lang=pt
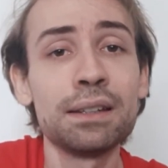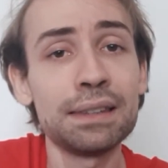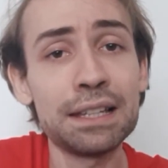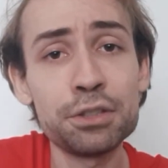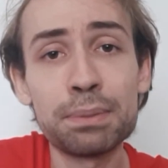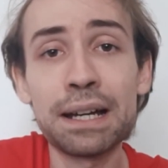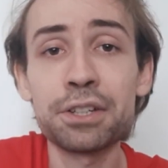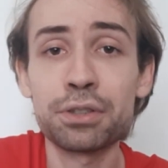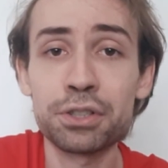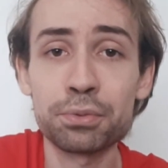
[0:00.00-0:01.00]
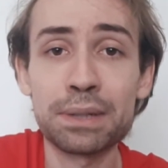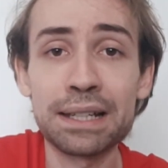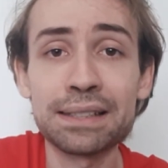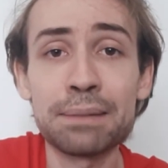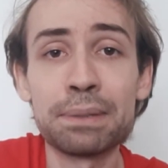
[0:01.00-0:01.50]
Na de baixo, acho
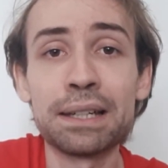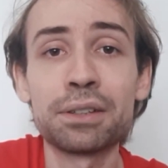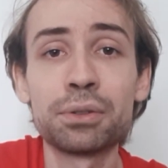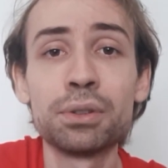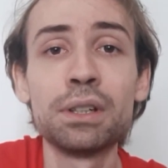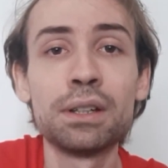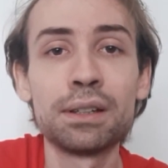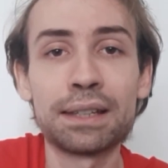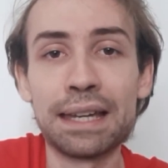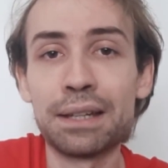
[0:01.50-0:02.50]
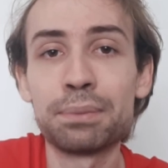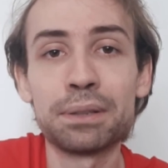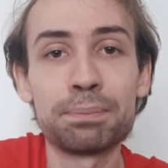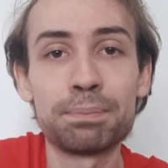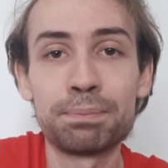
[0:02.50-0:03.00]
mais aberto,
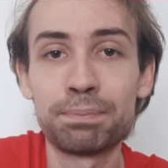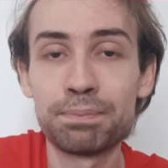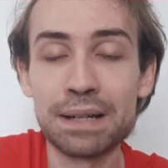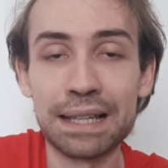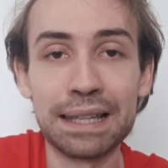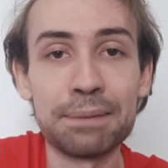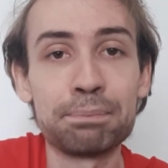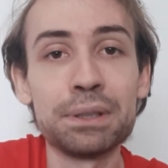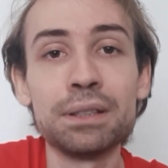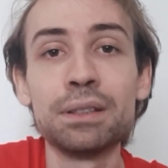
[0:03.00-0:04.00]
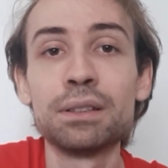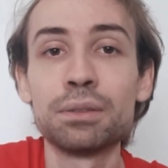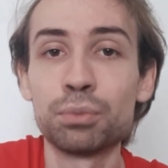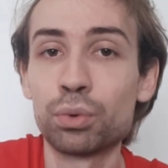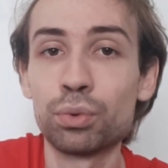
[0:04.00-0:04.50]
Kerber, Halep
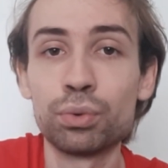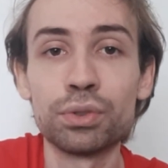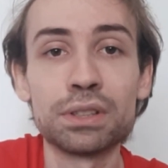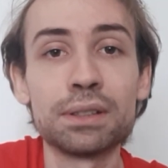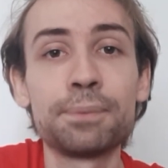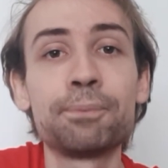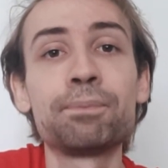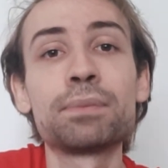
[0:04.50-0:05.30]
Muguruza.